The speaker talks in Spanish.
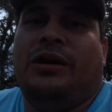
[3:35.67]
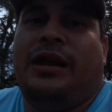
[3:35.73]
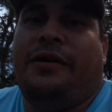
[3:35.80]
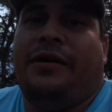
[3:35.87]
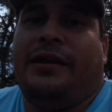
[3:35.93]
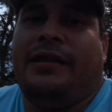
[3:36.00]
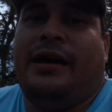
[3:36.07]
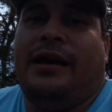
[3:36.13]

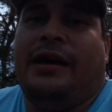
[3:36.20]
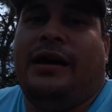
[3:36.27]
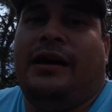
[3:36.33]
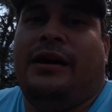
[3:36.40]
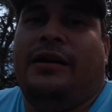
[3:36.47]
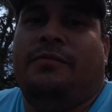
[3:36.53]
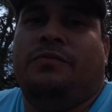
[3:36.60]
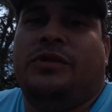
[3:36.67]
La
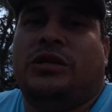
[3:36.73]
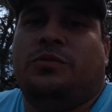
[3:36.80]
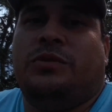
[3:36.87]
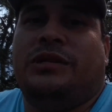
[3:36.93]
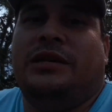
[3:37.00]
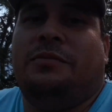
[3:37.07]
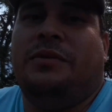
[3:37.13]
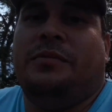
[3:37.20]
verdad,
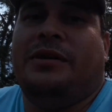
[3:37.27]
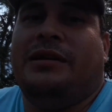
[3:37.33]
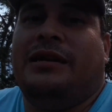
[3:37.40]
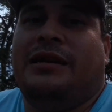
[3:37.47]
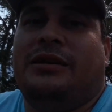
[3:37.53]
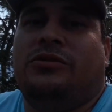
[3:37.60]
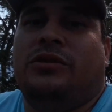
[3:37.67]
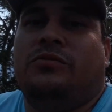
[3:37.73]
después del primer
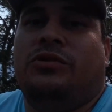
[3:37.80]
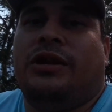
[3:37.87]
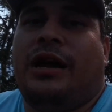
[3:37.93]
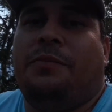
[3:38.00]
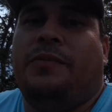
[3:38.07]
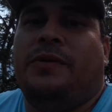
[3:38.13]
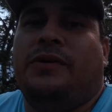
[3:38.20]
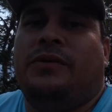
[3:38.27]
crédito es muy
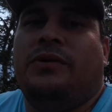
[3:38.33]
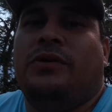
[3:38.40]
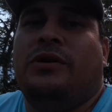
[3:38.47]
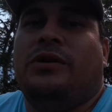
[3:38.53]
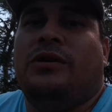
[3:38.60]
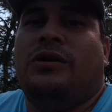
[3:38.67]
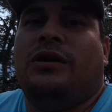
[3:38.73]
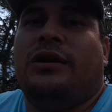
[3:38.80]
rápido.
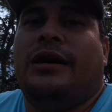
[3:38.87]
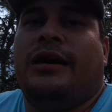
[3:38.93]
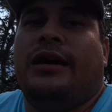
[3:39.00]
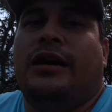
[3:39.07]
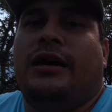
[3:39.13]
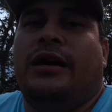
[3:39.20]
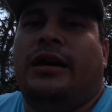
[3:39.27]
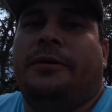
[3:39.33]

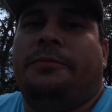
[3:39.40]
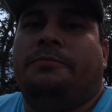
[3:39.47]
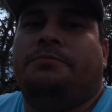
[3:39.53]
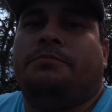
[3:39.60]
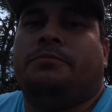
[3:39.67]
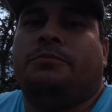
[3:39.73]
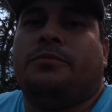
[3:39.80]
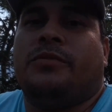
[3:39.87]
Eh,
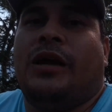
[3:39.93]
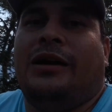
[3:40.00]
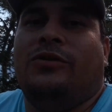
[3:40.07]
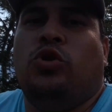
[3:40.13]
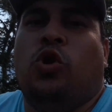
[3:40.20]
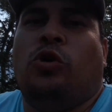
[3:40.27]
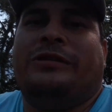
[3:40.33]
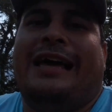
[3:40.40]

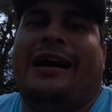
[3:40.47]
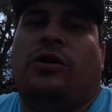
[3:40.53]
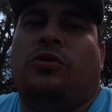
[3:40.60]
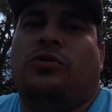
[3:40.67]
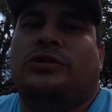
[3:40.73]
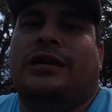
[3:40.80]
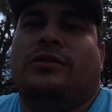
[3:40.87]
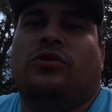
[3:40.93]
no te
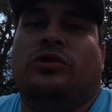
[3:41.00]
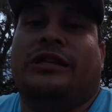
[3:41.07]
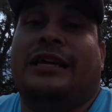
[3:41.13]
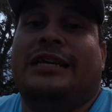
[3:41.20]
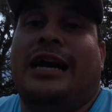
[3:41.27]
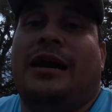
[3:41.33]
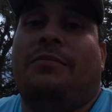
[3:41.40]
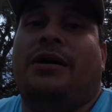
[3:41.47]
acosan, no
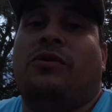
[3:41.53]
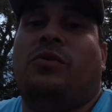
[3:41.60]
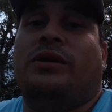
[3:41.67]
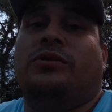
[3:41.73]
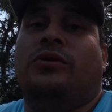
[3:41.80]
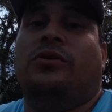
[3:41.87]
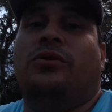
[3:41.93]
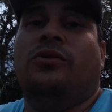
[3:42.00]
te llaman
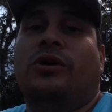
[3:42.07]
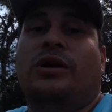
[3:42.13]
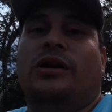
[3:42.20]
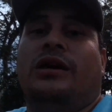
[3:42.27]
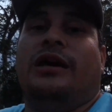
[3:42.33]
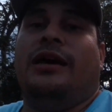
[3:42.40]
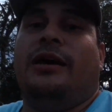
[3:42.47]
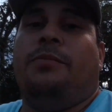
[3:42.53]
cuando,
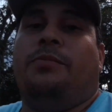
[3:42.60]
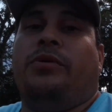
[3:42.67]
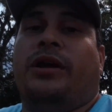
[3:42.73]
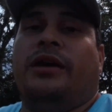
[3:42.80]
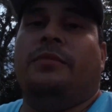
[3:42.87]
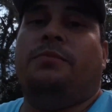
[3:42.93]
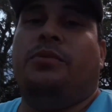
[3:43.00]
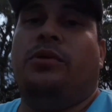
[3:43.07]
eh, por
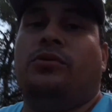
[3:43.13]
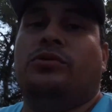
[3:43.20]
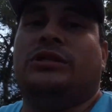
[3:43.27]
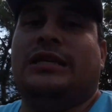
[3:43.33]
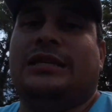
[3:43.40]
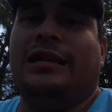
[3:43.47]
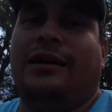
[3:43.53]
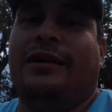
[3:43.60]
ejemplo,
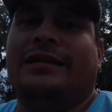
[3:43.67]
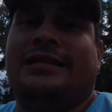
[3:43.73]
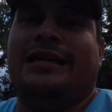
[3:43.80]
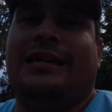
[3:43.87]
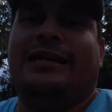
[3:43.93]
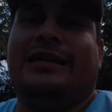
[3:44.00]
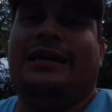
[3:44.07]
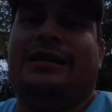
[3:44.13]
usted se le va a
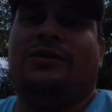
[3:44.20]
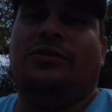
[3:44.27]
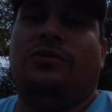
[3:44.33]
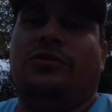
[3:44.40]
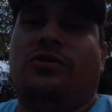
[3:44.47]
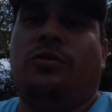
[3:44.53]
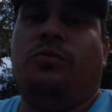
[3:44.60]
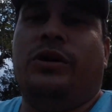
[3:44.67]
vencer el
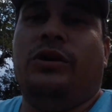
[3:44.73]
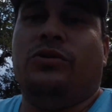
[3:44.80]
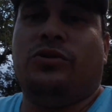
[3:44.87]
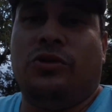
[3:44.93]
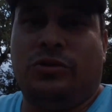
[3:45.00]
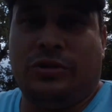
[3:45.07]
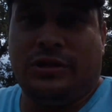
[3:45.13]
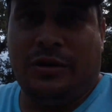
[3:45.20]
crédito como en los
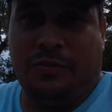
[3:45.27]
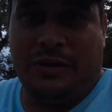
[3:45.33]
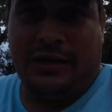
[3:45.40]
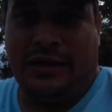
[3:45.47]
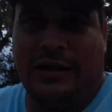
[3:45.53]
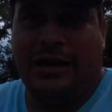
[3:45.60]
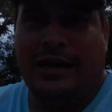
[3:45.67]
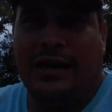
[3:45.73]
otros que
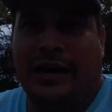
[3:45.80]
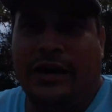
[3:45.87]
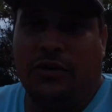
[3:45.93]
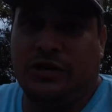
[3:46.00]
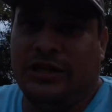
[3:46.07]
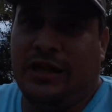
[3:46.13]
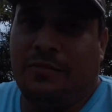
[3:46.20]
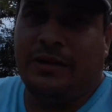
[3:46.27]
empiezan.
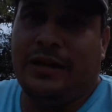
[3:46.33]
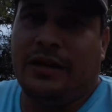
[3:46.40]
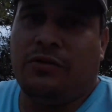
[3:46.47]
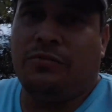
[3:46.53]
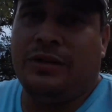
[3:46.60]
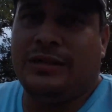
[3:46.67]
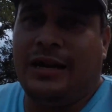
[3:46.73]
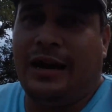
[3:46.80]
Ellos sí te mandan
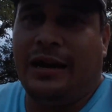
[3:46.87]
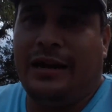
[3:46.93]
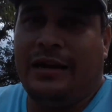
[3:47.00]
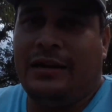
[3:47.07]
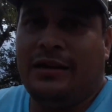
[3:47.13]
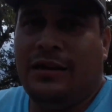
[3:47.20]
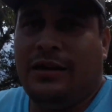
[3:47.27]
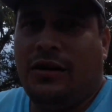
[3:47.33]
un
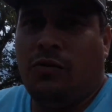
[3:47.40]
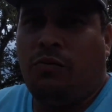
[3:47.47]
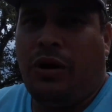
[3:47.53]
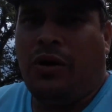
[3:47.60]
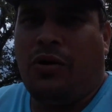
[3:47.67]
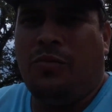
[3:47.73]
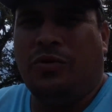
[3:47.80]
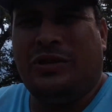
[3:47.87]
mensaje.
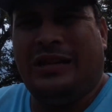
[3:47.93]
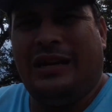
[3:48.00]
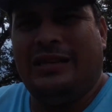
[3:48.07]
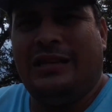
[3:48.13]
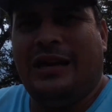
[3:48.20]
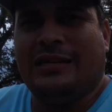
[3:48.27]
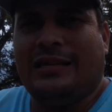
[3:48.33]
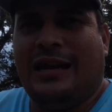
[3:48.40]
Va como
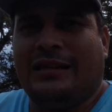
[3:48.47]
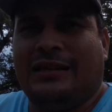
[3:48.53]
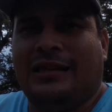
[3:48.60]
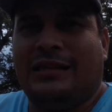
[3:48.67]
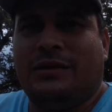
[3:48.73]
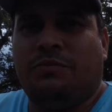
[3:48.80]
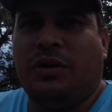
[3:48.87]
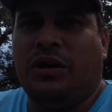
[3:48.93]
tres días
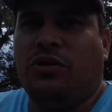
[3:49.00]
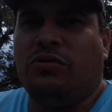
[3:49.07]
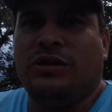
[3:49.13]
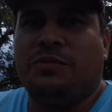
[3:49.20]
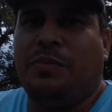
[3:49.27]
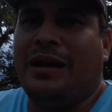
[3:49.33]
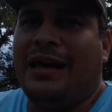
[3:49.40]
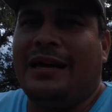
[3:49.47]
antes, pero no
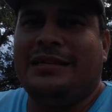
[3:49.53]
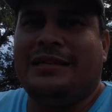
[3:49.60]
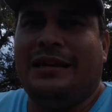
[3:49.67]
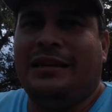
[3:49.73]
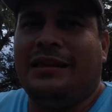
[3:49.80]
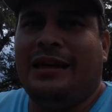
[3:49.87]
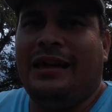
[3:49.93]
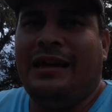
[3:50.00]
es para
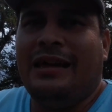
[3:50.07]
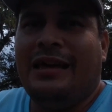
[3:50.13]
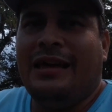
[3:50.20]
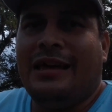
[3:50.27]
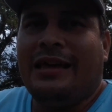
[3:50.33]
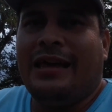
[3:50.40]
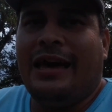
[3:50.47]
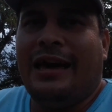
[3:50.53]
decirte
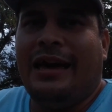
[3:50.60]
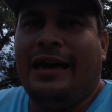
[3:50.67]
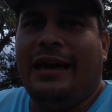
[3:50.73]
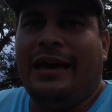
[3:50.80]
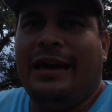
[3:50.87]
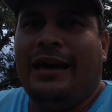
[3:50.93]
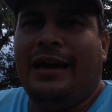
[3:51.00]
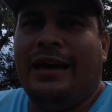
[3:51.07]

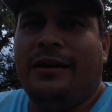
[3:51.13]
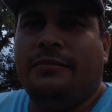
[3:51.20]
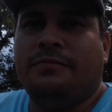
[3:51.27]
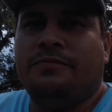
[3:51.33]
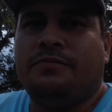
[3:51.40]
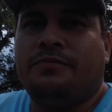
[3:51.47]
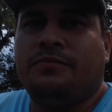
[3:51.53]
que